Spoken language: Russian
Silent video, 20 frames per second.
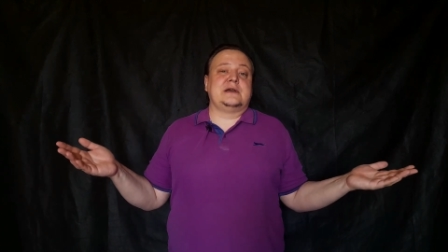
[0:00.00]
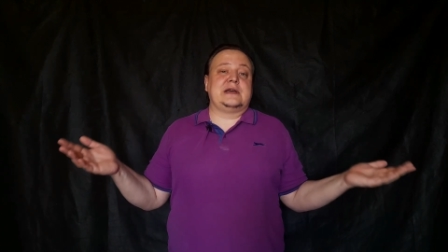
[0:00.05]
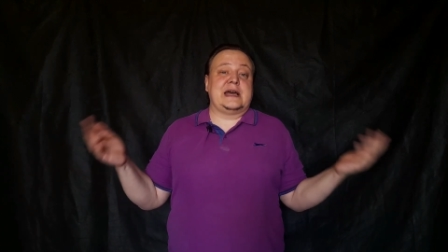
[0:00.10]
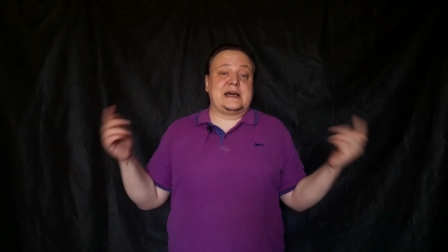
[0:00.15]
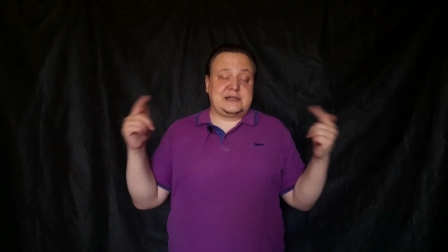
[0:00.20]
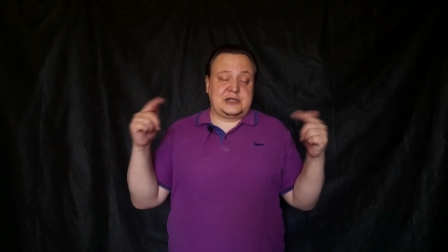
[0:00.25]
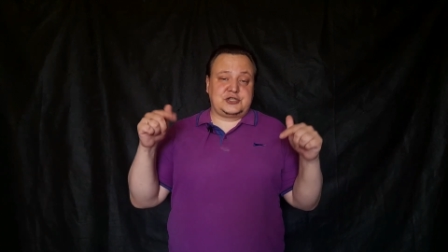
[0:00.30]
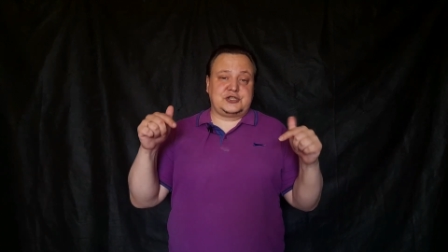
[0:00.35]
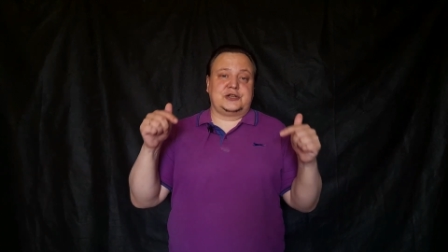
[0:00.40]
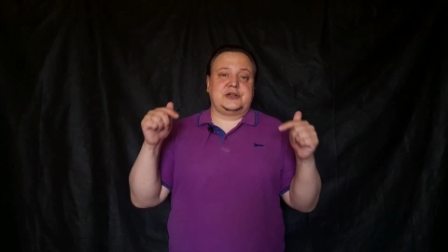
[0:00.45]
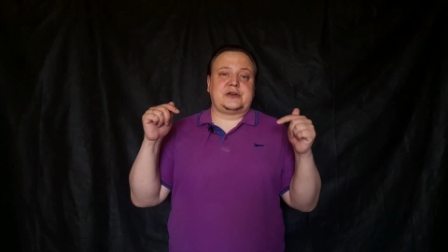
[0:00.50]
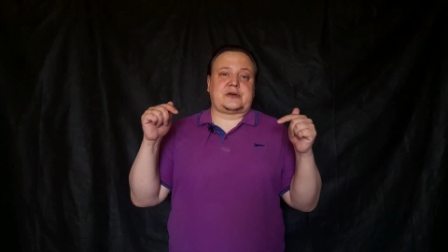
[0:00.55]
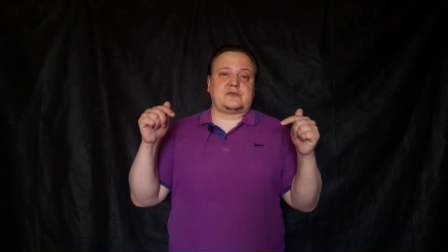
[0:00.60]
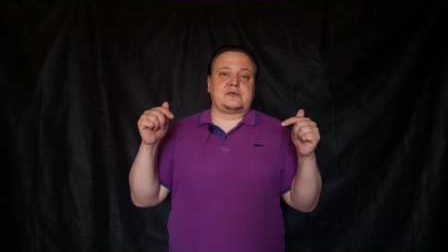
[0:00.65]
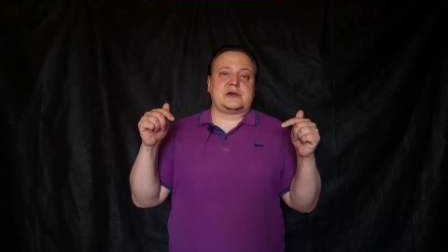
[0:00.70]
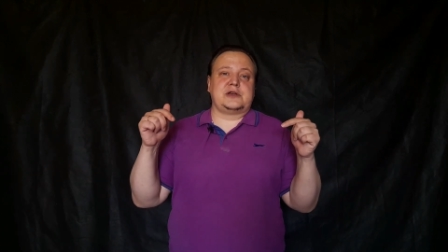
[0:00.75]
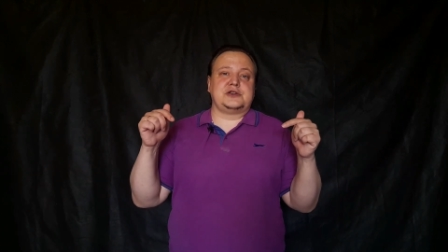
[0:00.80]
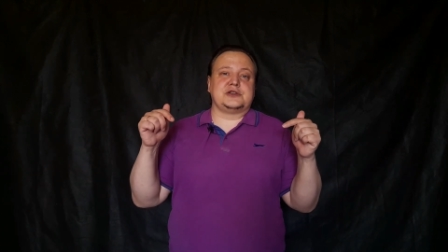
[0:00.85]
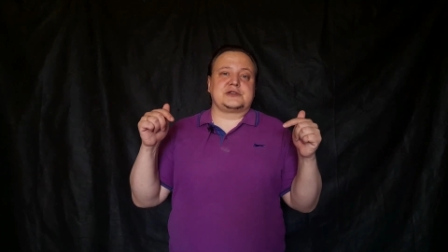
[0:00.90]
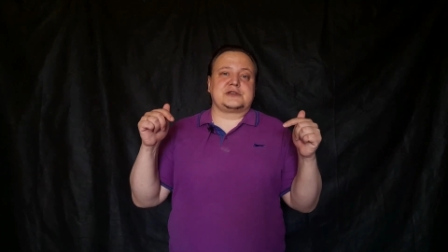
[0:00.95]
И она же
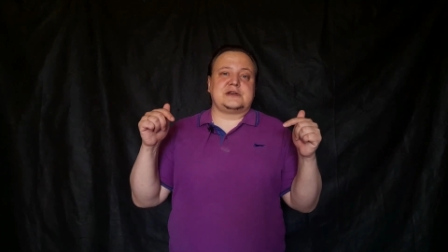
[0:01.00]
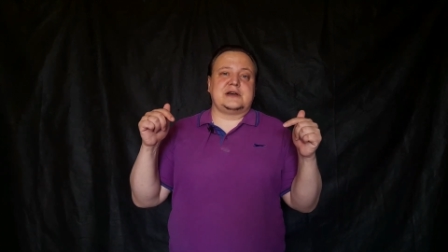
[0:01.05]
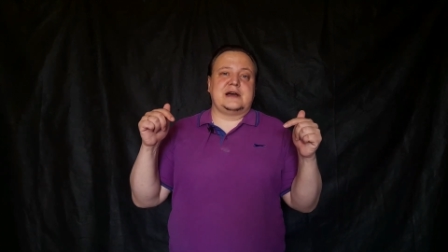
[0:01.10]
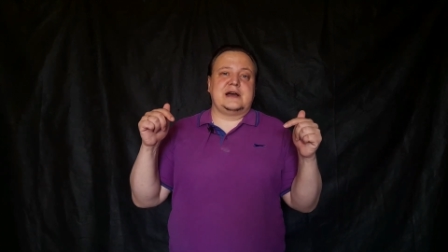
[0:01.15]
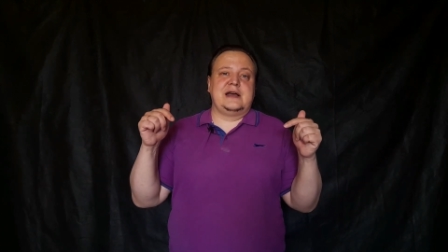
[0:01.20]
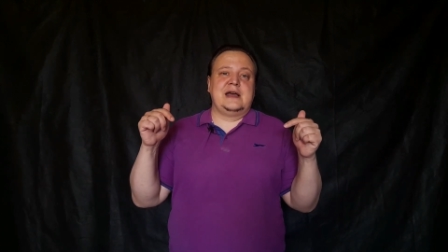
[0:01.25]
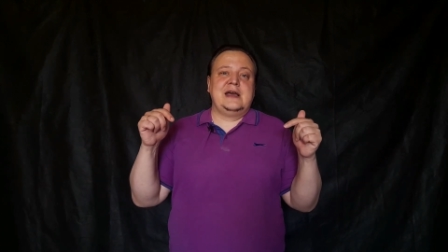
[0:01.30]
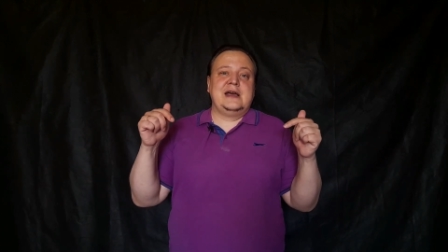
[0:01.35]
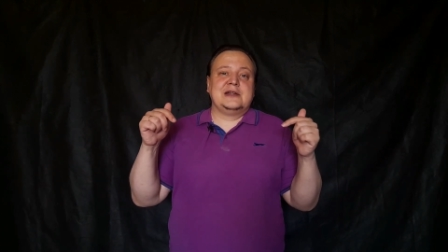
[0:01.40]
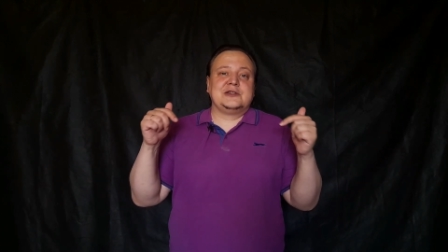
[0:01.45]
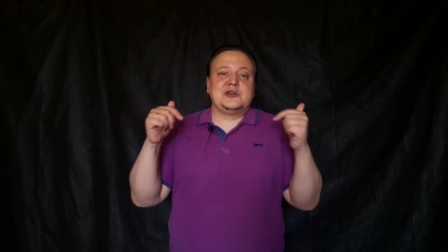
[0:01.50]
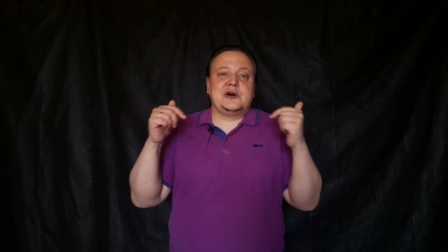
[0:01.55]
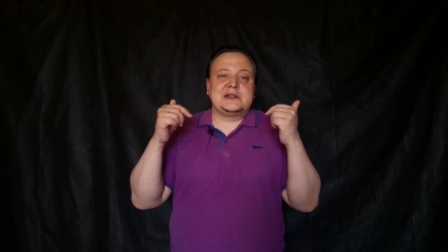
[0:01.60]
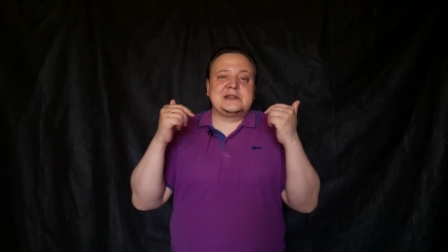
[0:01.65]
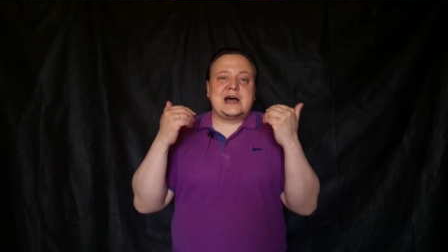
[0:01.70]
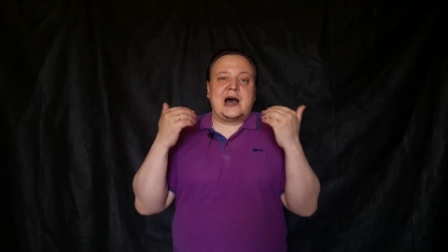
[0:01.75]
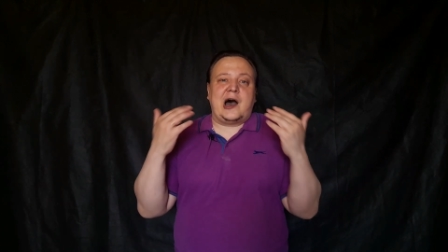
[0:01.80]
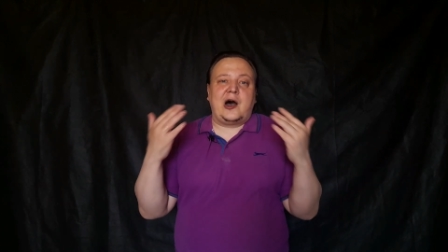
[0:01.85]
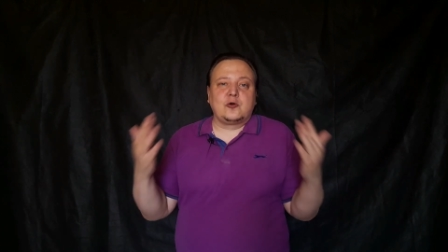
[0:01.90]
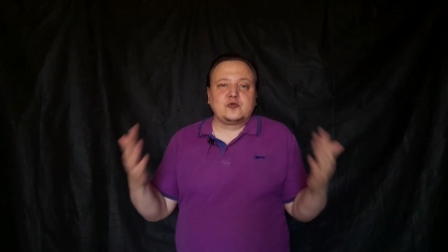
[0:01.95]
хирургическая. Но
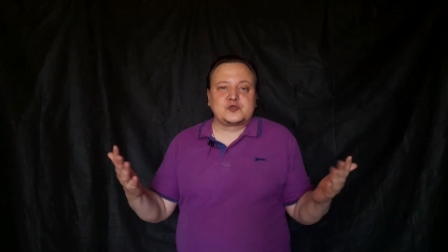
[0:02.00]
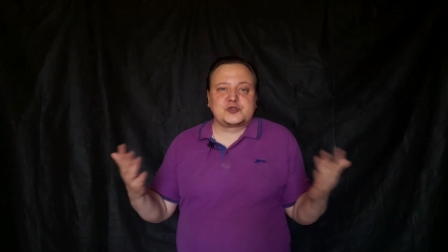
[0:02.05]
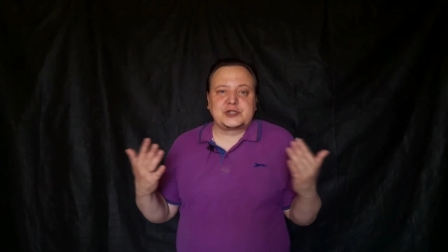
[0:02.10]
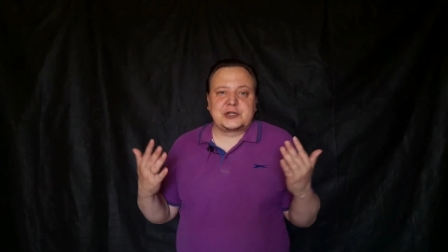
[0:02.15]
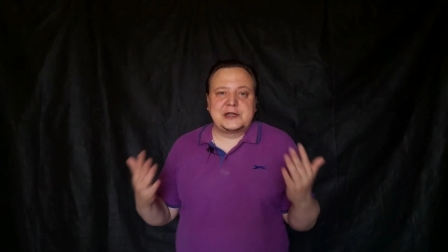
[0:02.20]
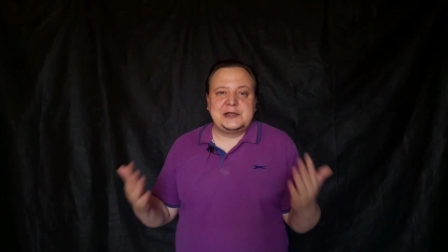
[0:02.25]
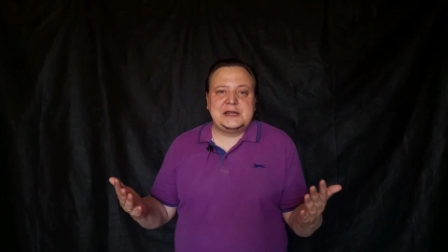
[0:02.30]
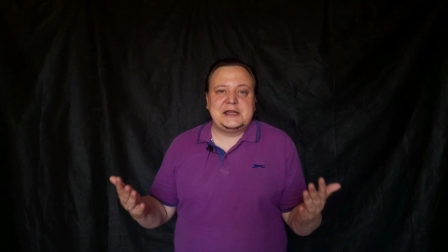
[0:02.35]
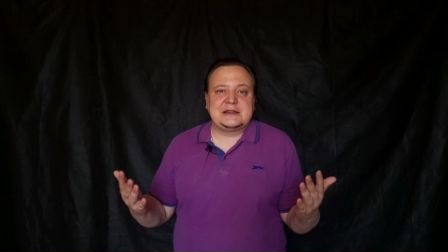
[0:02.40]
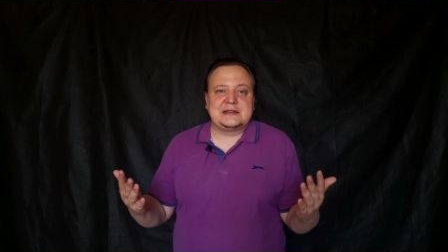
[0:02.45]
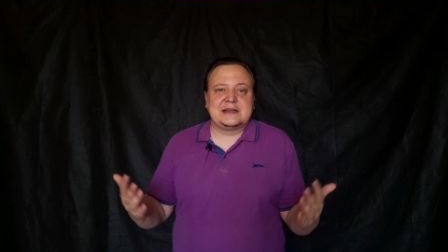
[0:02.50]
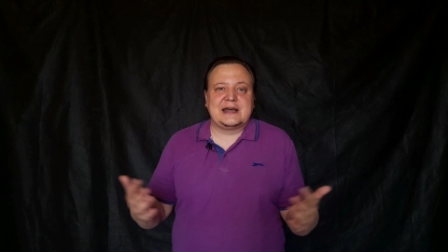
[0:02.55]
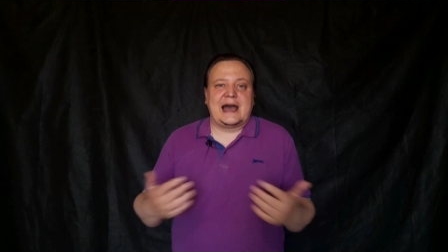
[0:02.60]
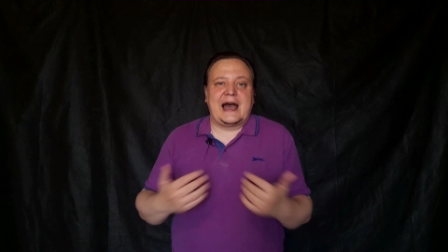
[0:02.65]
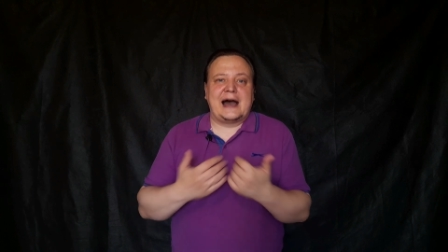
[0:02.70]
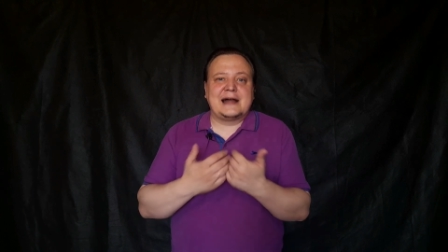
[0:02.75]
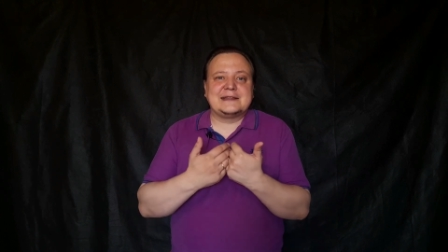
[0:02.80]
она аустенитная,